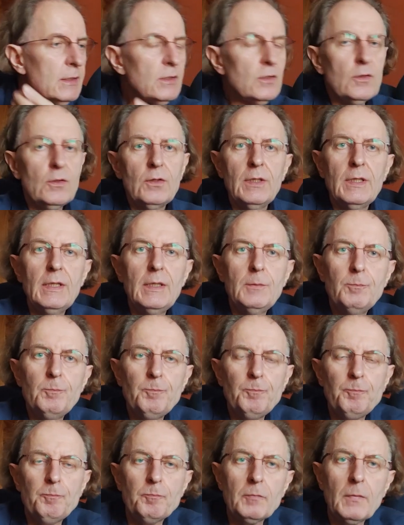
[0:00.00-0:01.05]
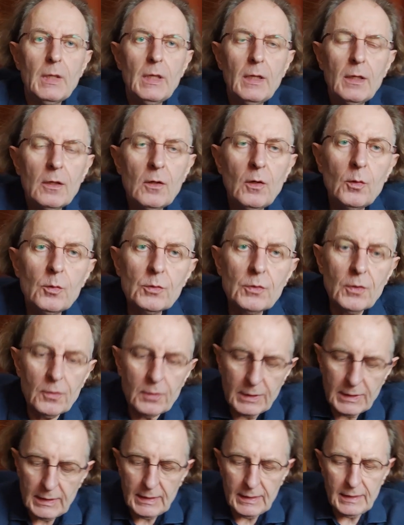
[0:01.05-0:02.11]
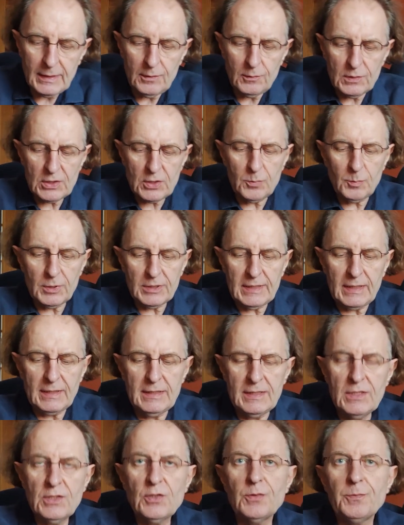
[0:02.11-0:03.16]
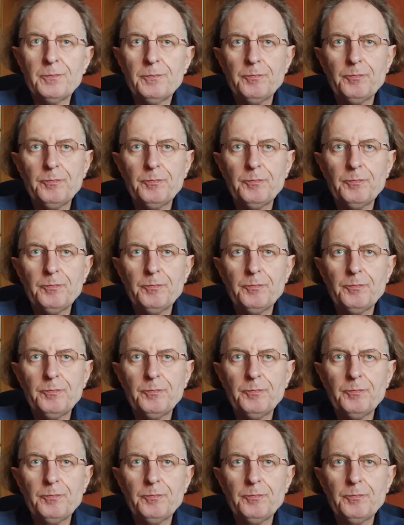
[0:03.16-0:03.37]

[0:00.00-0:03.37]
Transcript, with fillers: soy coautor de No es como te han dicho.